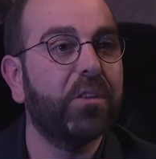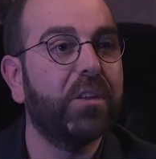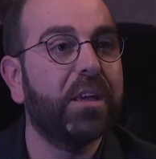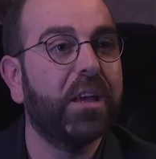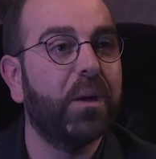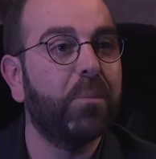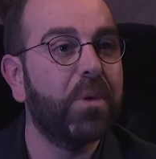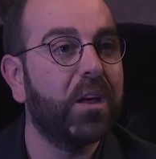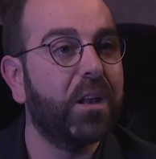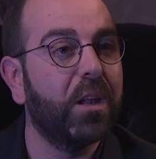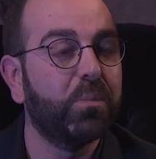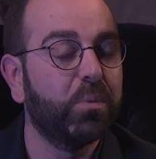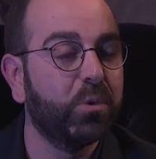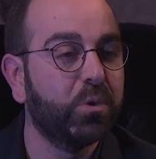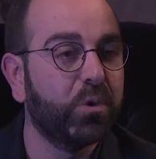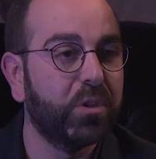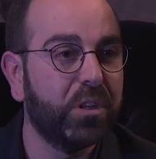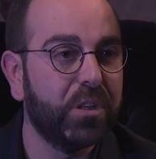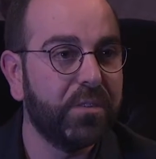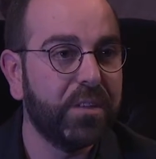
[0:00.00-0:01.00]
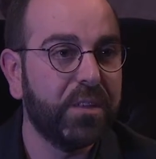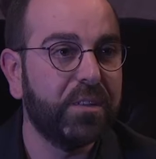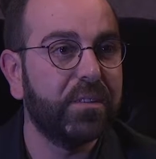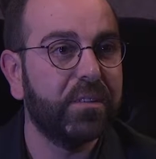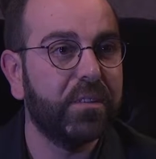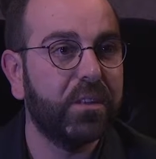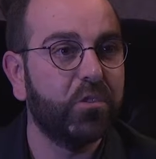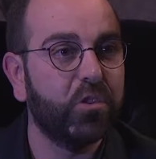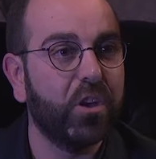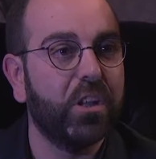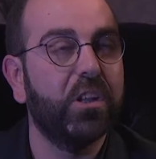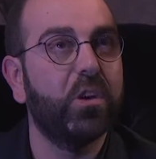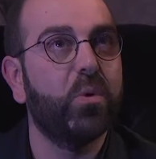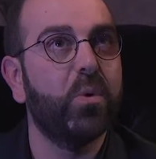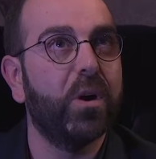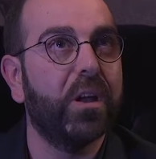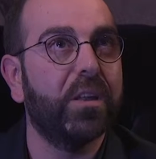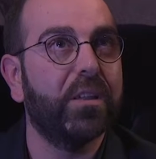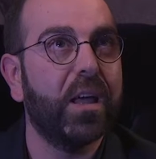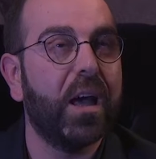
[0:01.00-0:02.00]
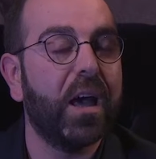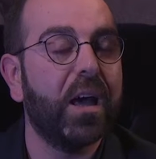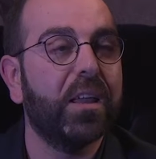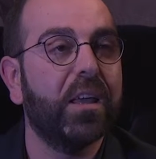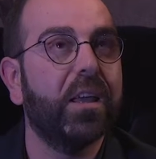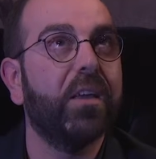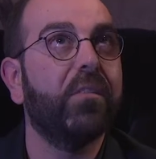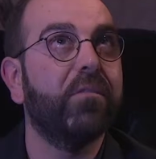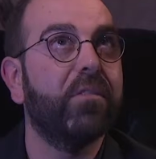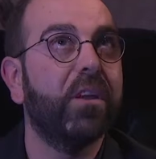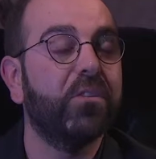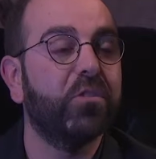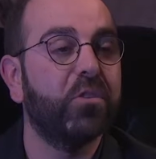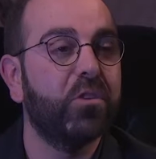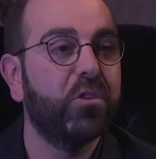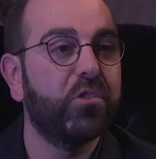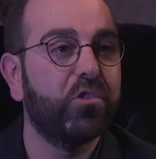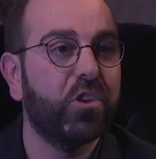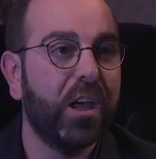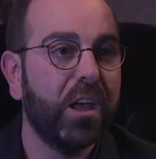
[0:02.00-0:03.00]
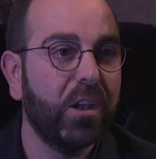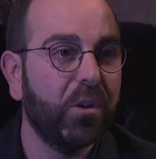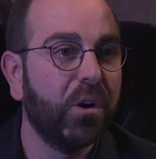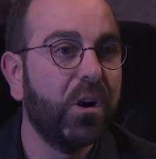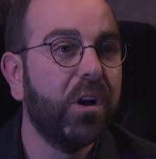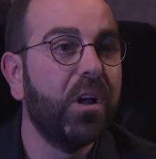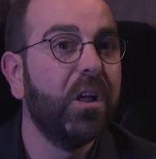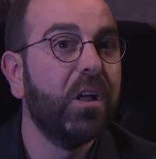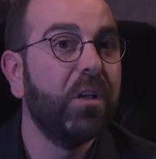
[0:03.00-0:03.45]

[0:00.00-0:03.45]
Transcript: di cambiare il punto di vista, cioè di guardare verso il cielo.